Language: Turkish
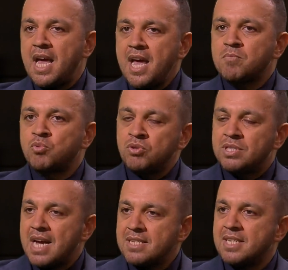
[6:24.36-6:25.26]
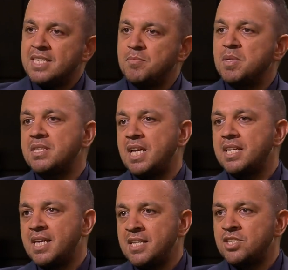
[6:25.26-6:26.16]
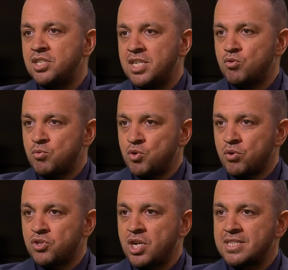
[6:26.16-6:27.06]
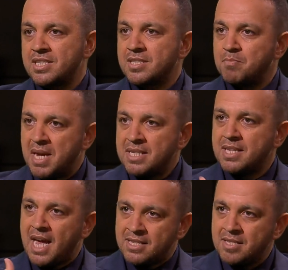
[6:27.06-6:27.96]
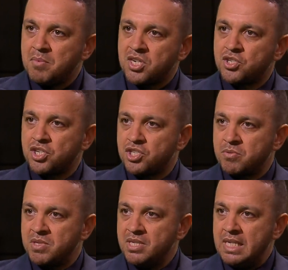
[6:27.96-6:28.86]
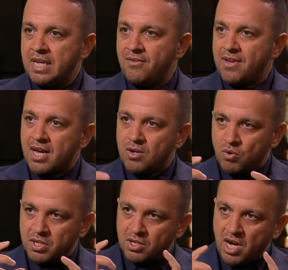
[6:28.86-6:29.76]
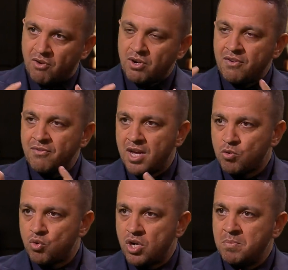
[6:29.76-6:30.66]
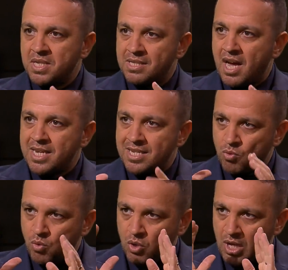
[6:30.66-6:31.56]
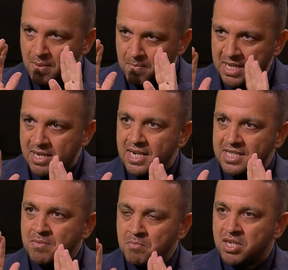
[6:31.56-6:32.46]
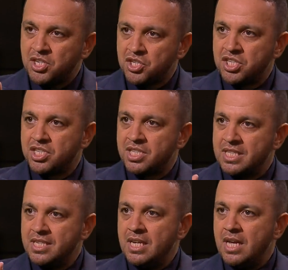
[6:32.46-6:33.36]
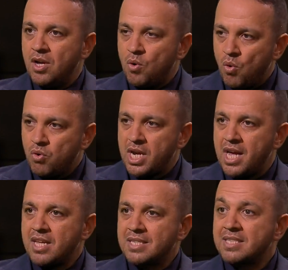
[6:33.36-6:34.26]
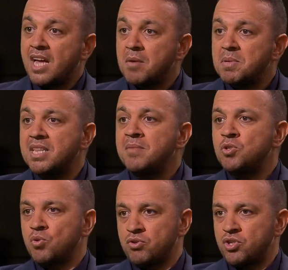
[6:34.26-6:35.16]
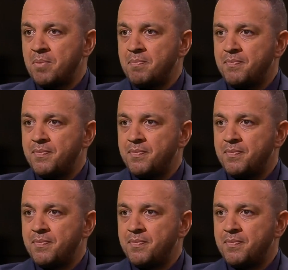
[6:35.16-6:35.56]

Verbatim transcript: Eğer bunu derseniz bir tehlikenin içine düşmüş olacaksınız. Ben kendi bakış açımı veya o kavram veya kurama dair o belirlediğim bakış açısını oraya sabitlemiş olacağım.